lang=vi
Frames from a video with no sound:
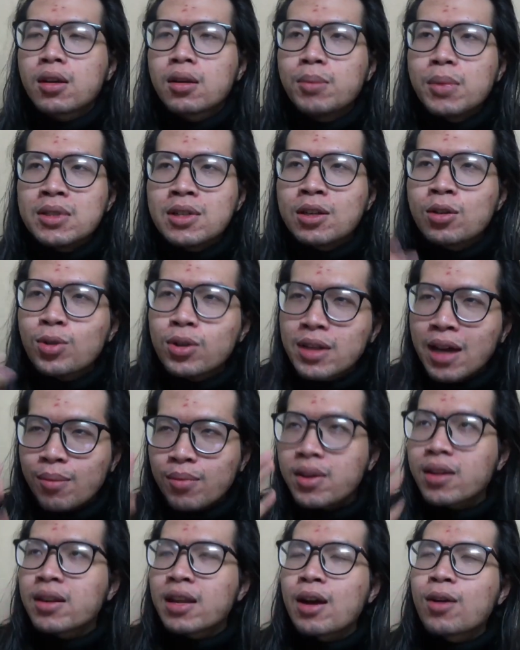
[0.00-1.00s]
mình sẽ luôn cảm
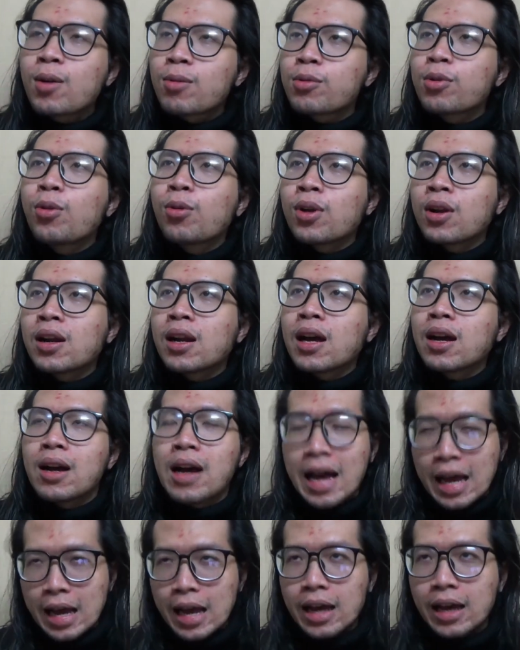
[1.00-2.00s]
nhận theo góc độ rằng là
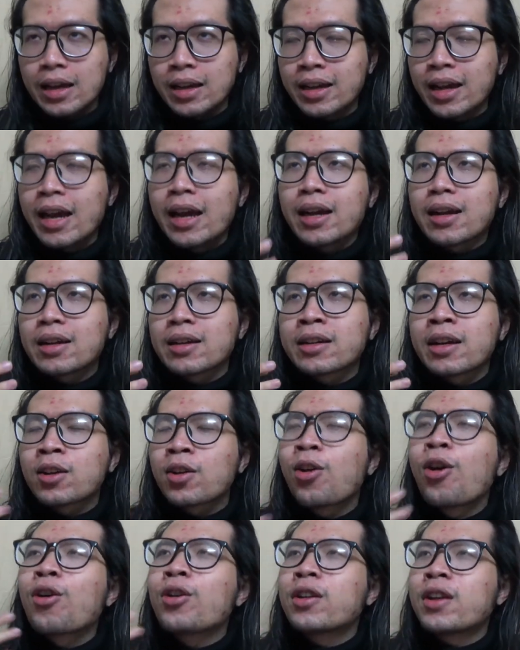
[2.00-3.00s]
à cái cái
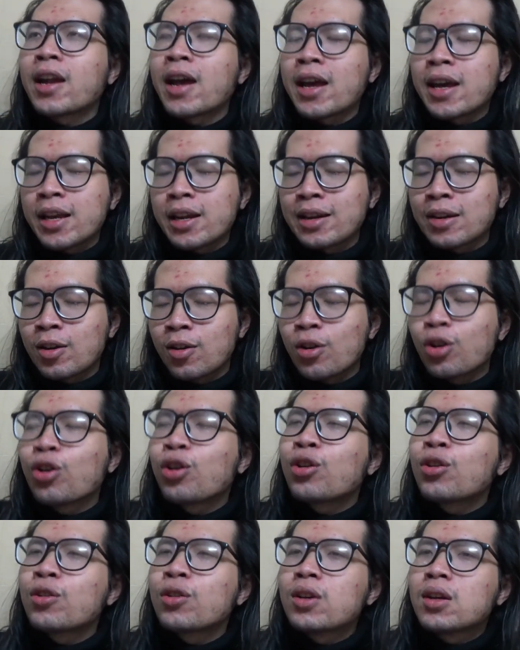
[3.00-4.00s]
con này
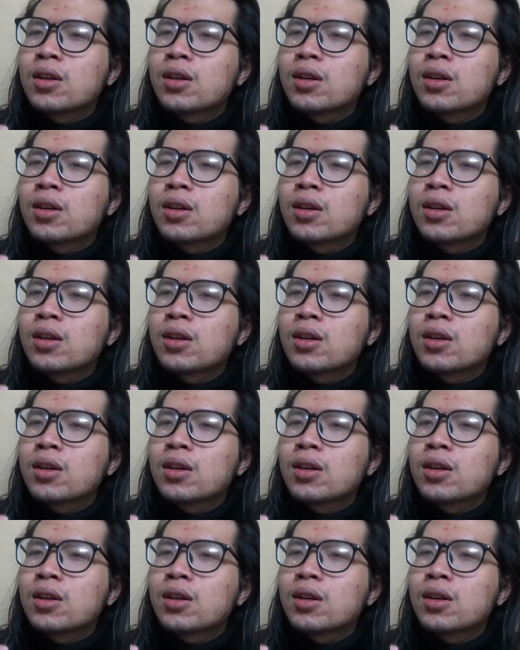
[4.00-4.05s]
nó